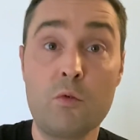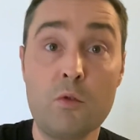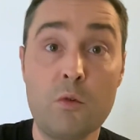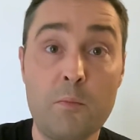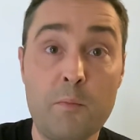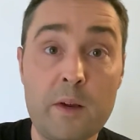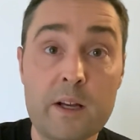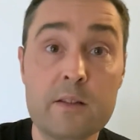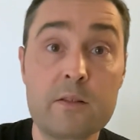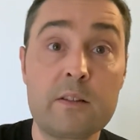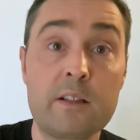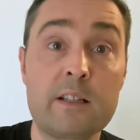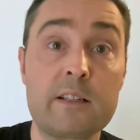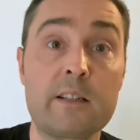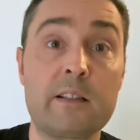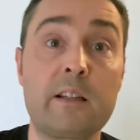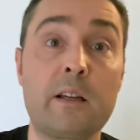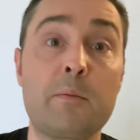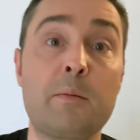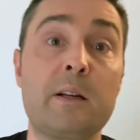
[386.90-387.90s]
le personnage
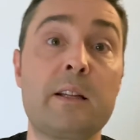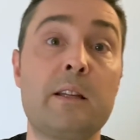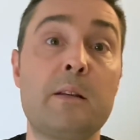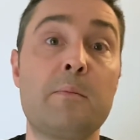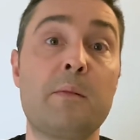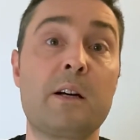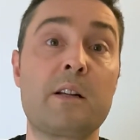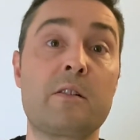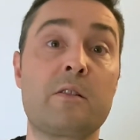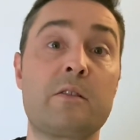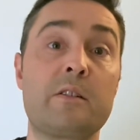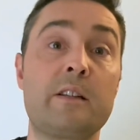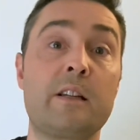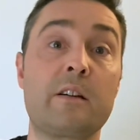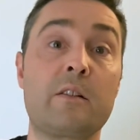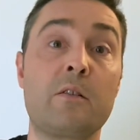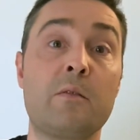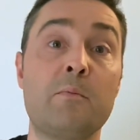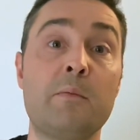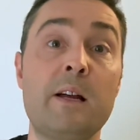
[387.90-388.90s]
interprété par Georgina
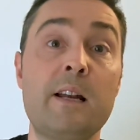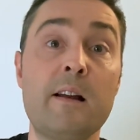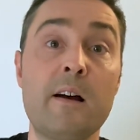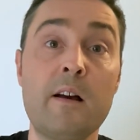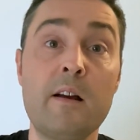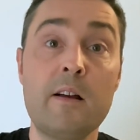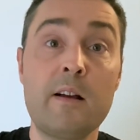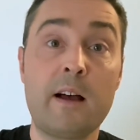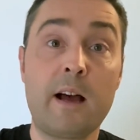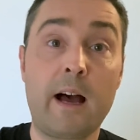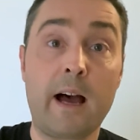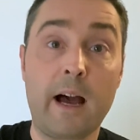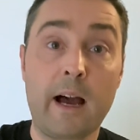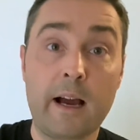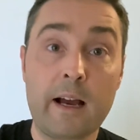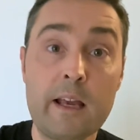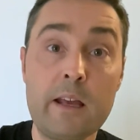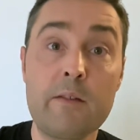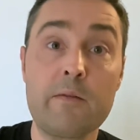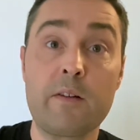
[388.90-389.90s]
Campbell
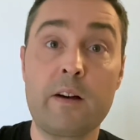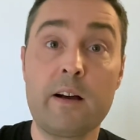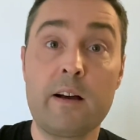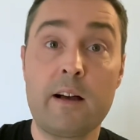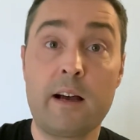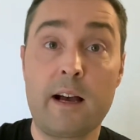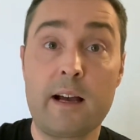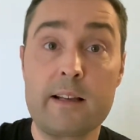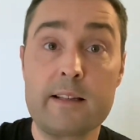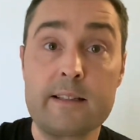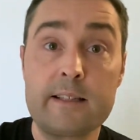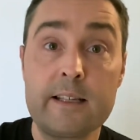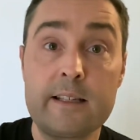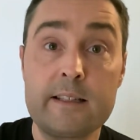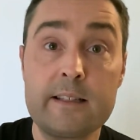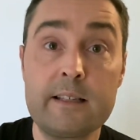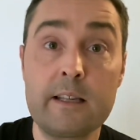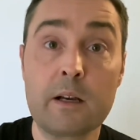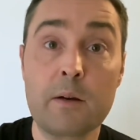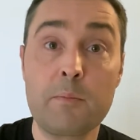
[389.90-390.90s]
arrive à
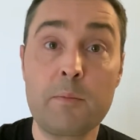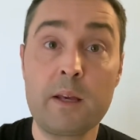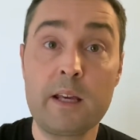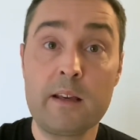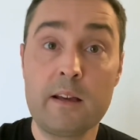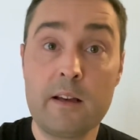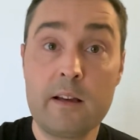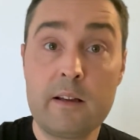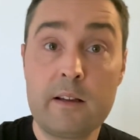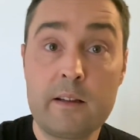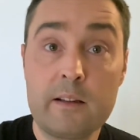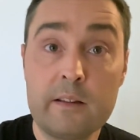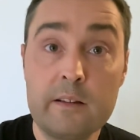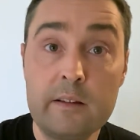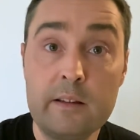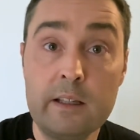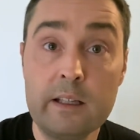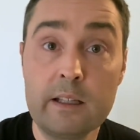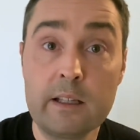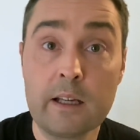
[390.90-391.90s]
s'extirper
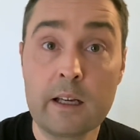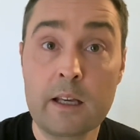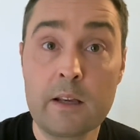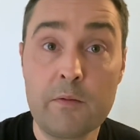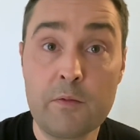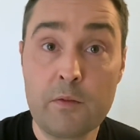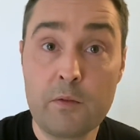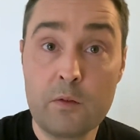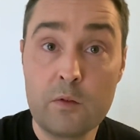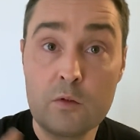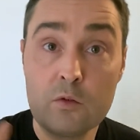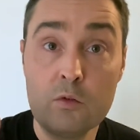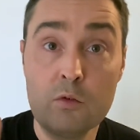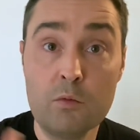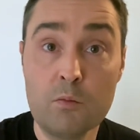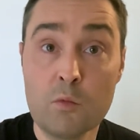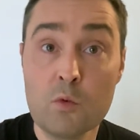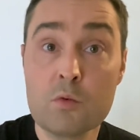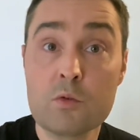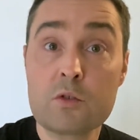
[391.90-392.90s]
des griffes du
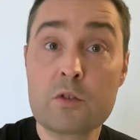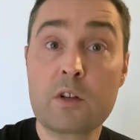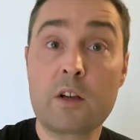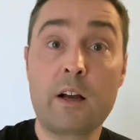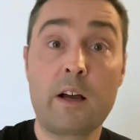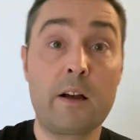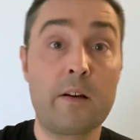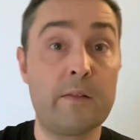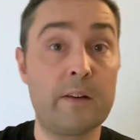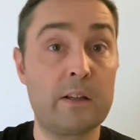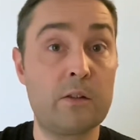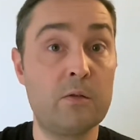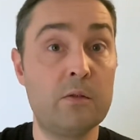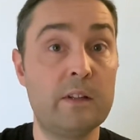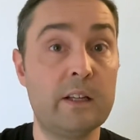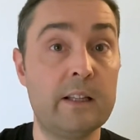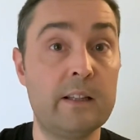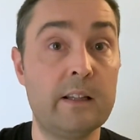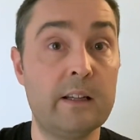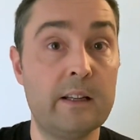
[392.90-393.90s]
monstre avec une
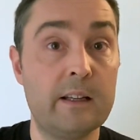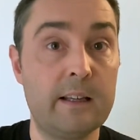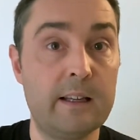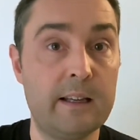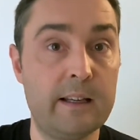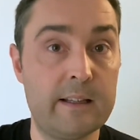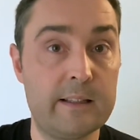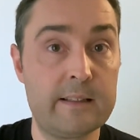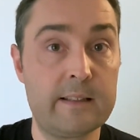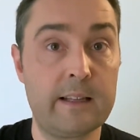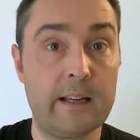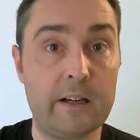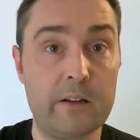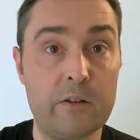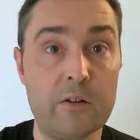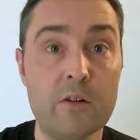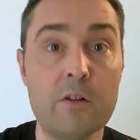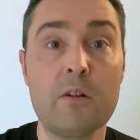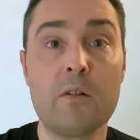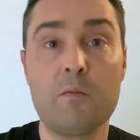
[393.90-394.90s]
aide
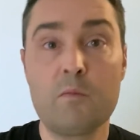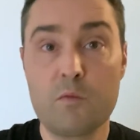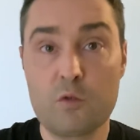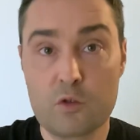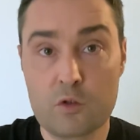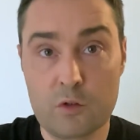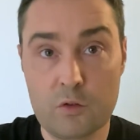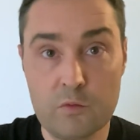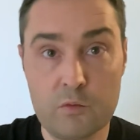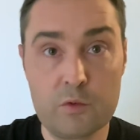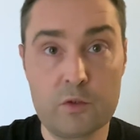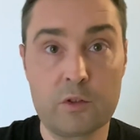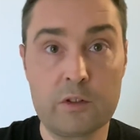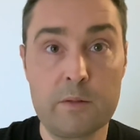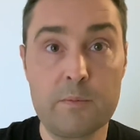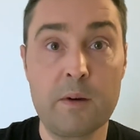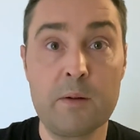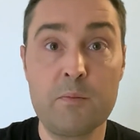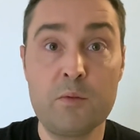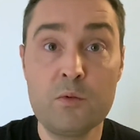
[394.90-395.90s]
extérieure, je ne vous en dis
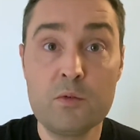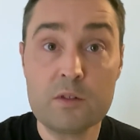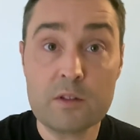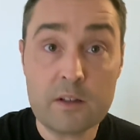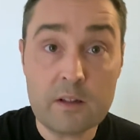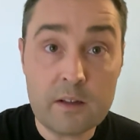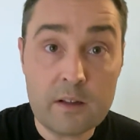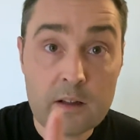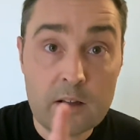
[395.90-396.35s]
pas plus,